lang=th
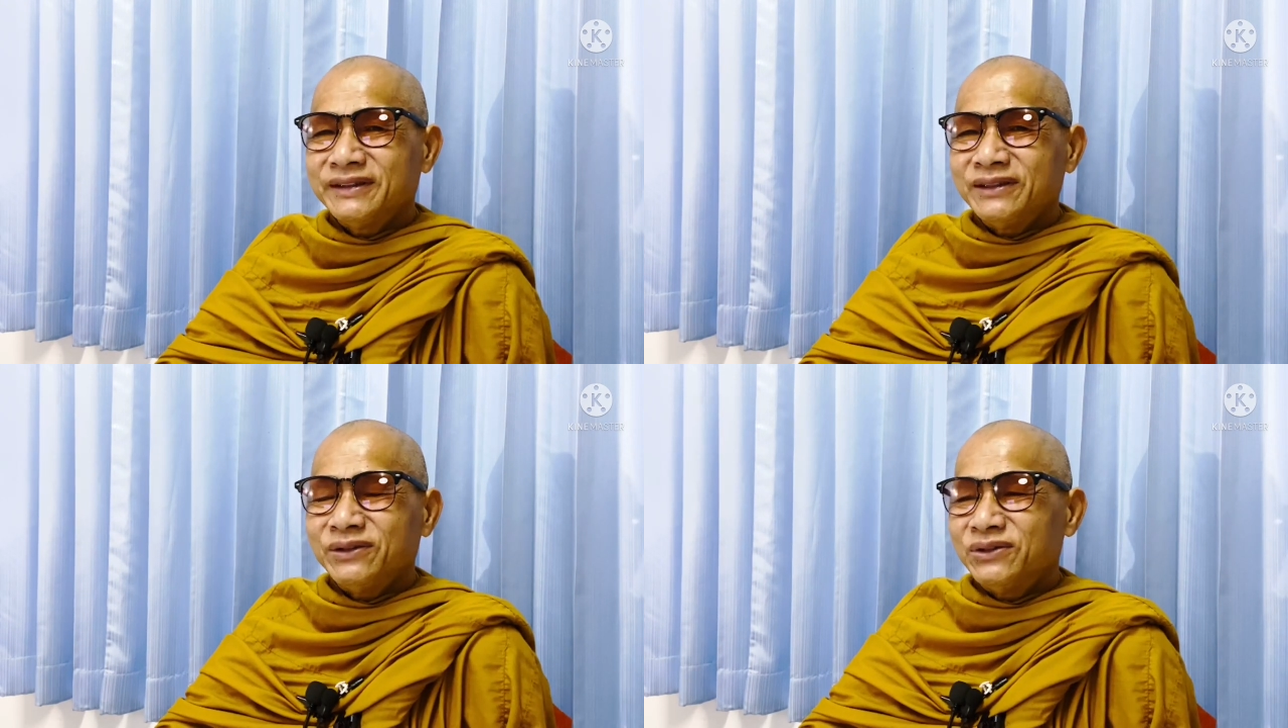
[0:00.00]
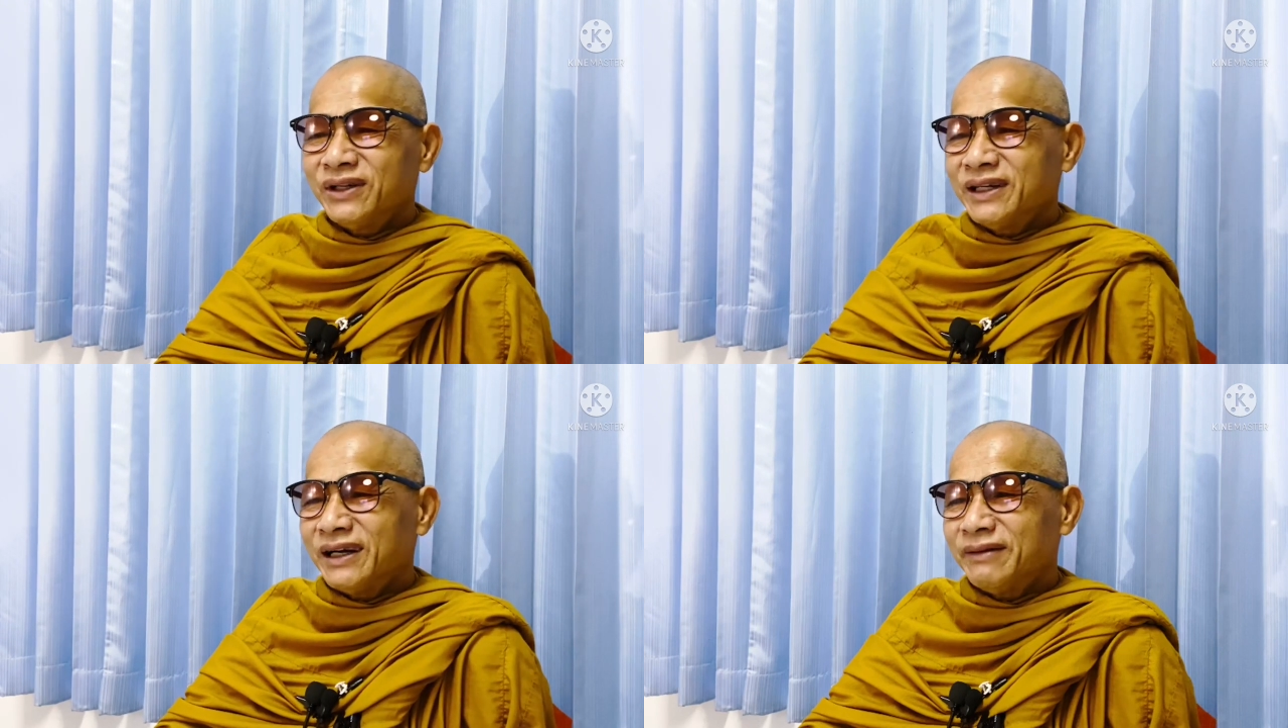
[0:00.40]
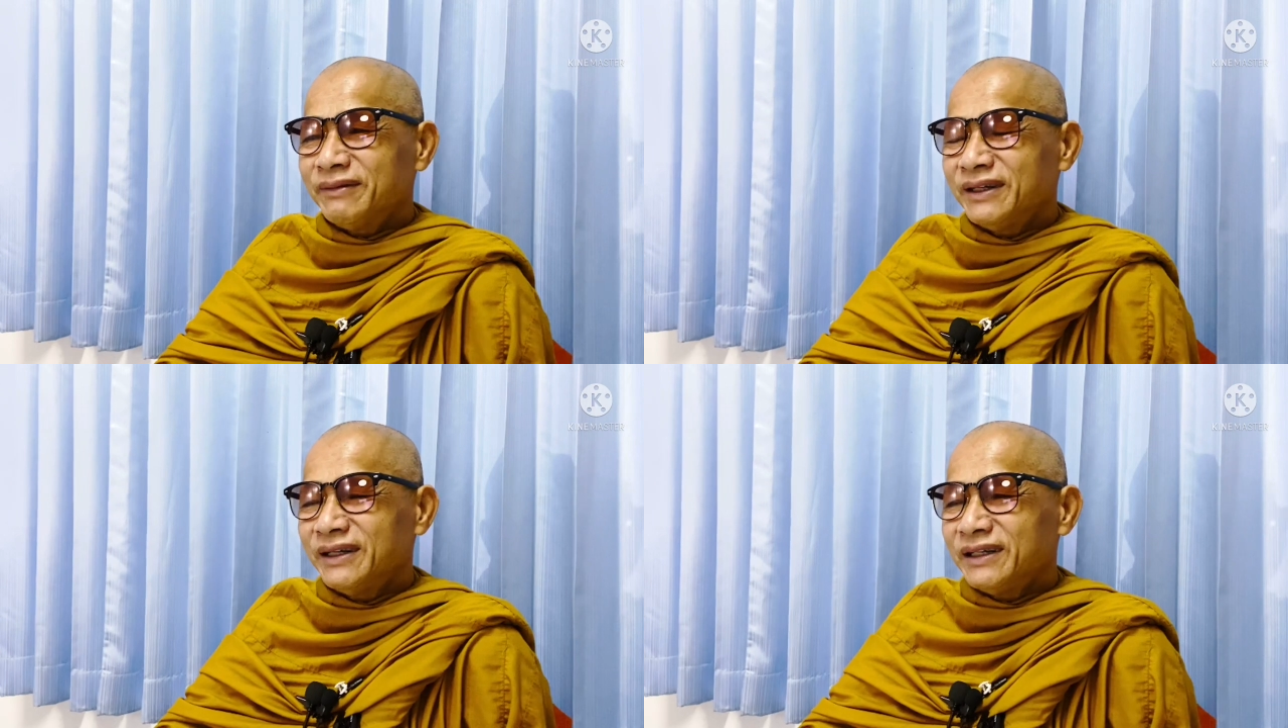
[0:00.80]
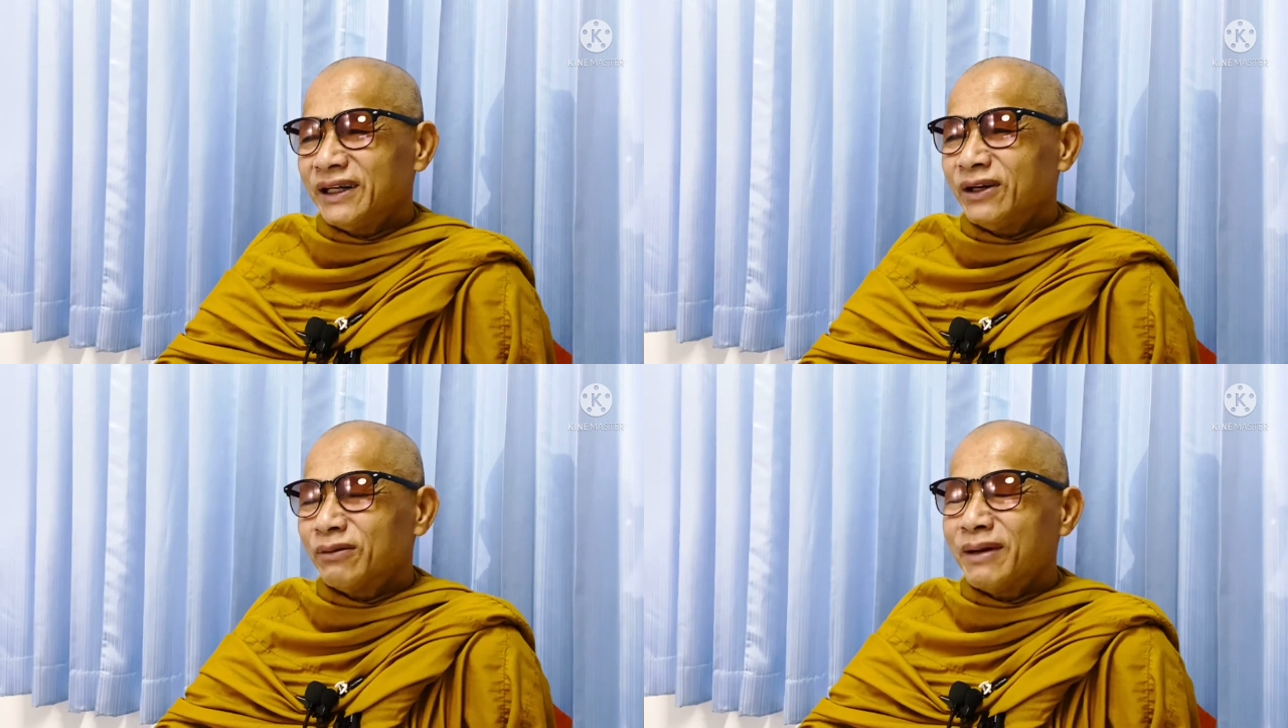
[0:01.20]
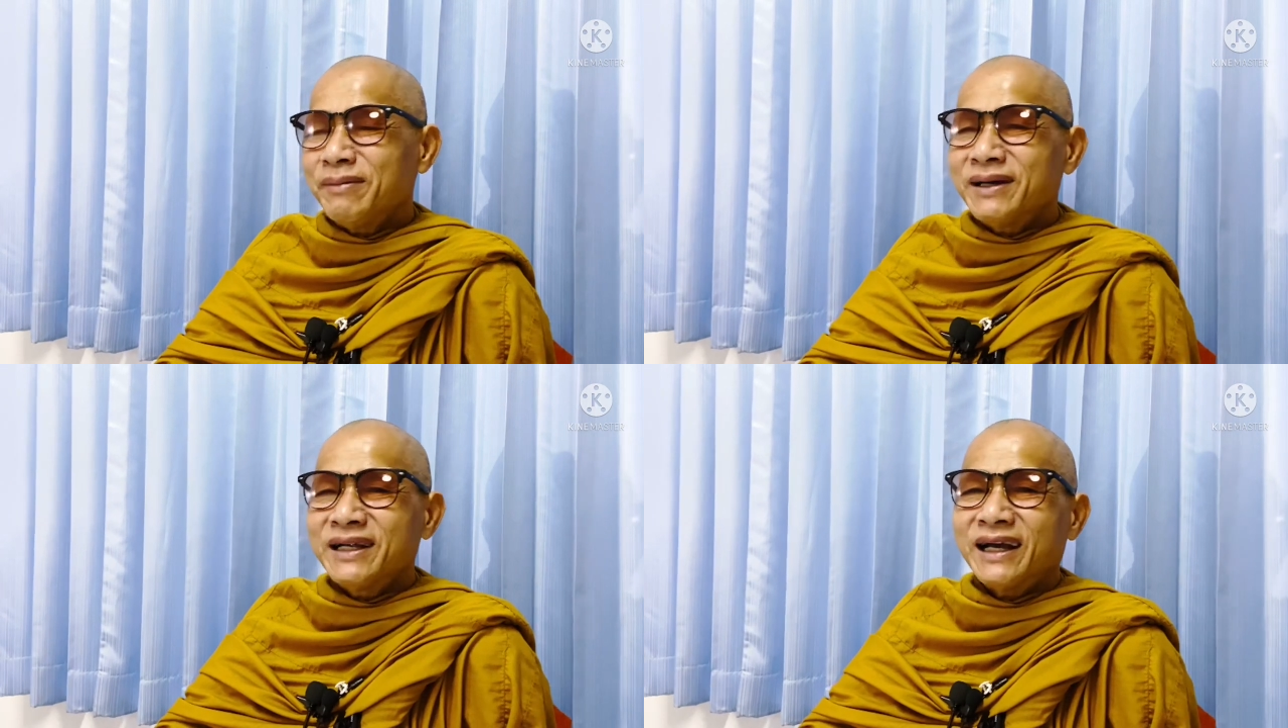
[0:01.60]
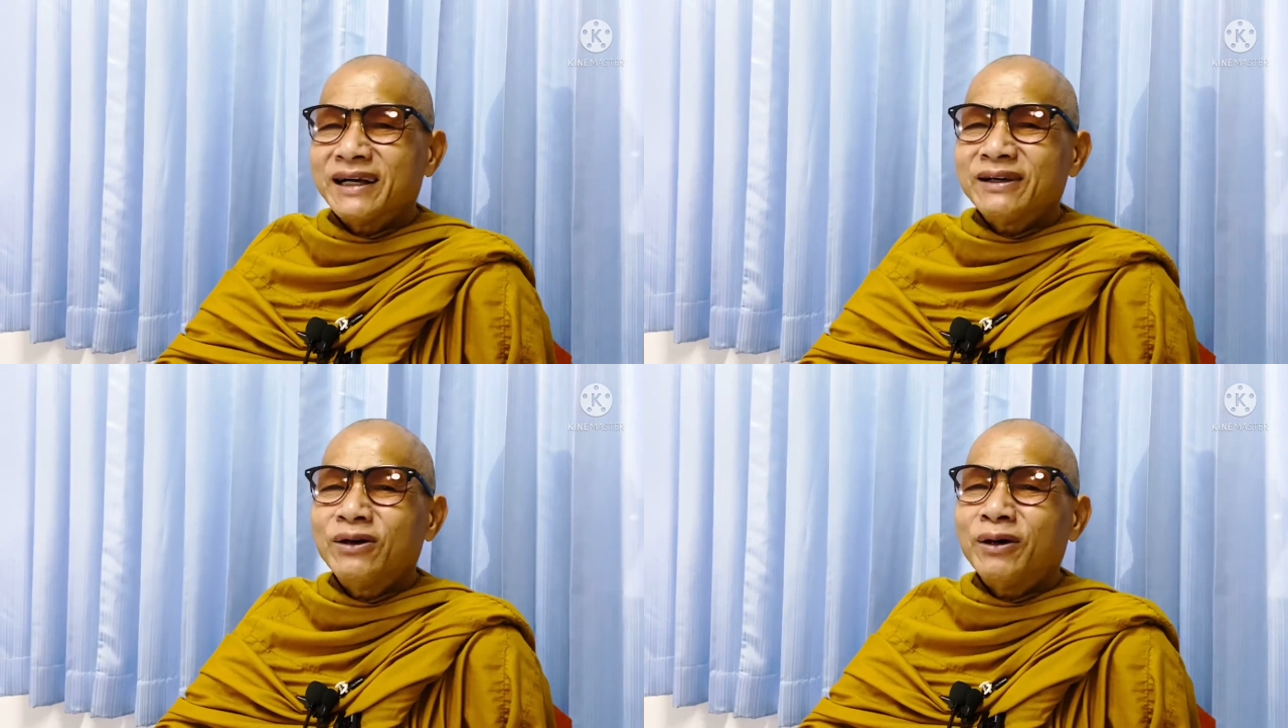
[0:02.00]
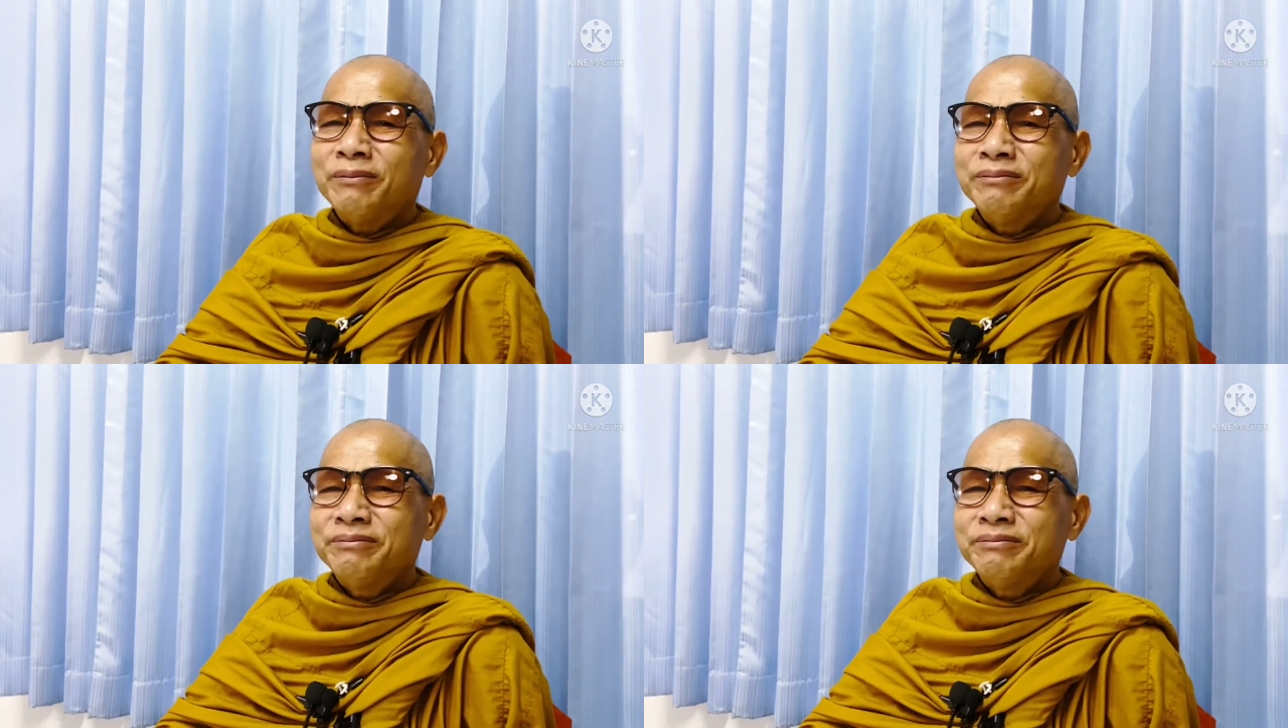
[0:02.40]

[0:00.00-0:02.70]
ดูสวยงาม แต่ดอกไม้บางอย่างก็หอม